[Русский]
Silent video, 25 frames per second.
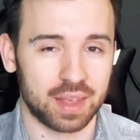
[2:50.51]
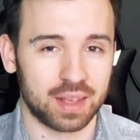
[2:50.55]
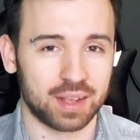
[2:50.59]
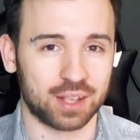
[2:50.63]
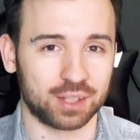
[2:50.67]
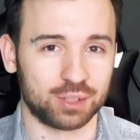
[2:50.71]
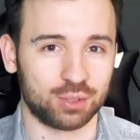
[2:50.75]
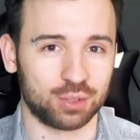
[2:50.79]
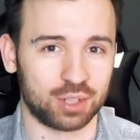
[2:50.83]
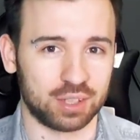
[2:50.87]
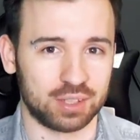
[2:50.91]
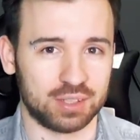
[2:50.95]

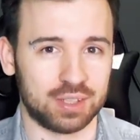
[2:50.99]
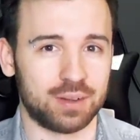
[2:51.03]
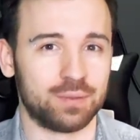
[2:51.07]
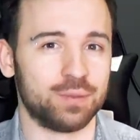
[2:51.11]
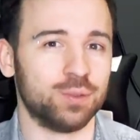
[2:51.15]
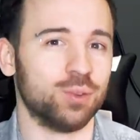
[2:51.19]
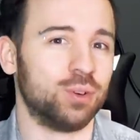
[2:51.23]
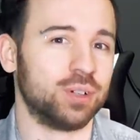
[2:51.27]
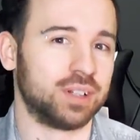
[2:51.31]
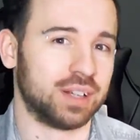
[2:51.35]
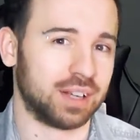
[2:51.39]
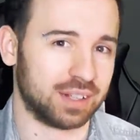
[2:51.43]
который
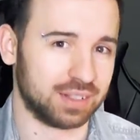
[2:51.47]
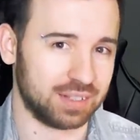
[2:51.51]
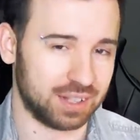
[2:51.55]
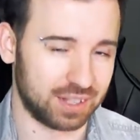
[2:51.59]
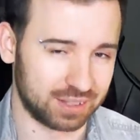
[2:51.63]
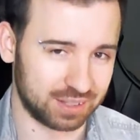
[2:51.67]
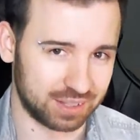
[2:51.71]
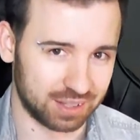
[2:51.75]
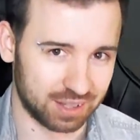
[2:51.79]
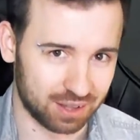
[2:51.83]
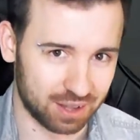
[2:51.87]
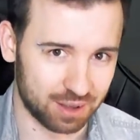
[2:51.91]
давно
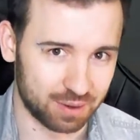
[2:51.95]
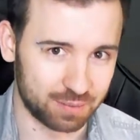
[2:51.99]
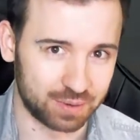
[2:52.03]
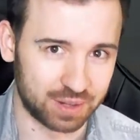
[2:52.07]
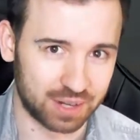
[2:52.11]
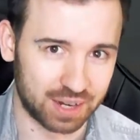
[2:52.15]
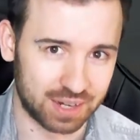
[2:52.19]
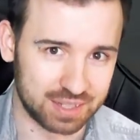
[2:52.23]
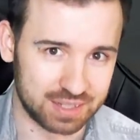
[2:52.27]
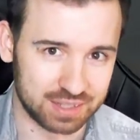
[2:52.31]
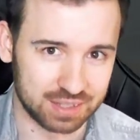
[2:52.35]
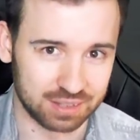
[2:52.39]
когда-то
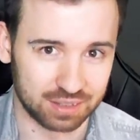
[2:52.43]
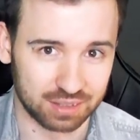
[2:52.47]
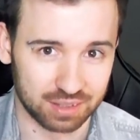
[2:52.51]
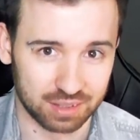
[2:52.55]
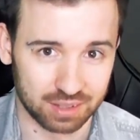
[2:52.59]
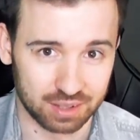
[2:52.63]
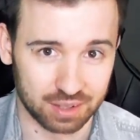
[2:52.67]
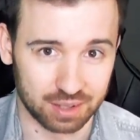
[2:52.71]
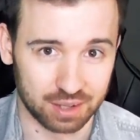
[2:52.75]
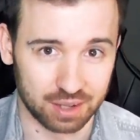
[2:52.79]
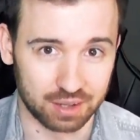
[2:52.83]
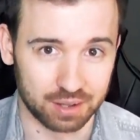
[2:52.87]
выходил
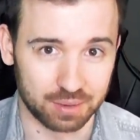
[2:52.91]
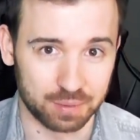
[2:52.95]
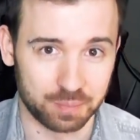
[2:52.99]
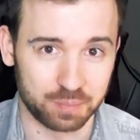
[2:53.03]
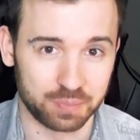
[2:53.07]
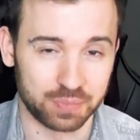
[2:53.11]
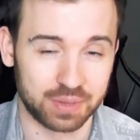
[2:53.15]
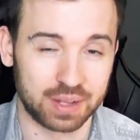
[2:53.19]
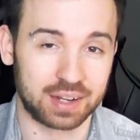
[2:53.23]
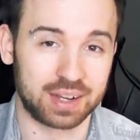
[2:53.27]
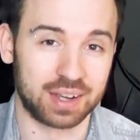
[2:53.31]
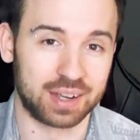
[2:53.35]
э,
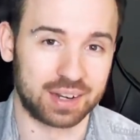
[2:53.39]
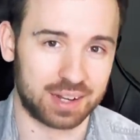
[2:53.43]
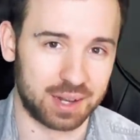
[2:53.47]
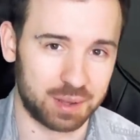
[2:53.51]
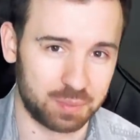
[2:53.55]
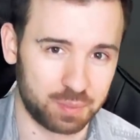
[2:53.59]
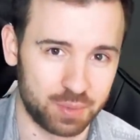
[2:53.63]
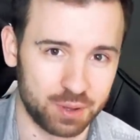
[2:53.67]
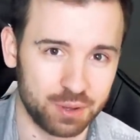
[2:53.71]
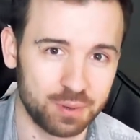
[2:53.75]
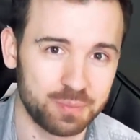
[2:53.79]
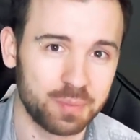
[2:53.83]
на
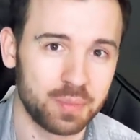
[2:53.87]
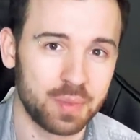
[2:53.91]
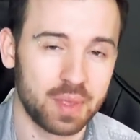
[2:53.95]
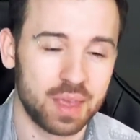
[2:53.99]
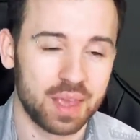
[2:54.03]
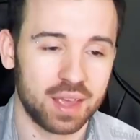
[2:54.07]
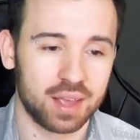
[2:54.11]
Карамбе,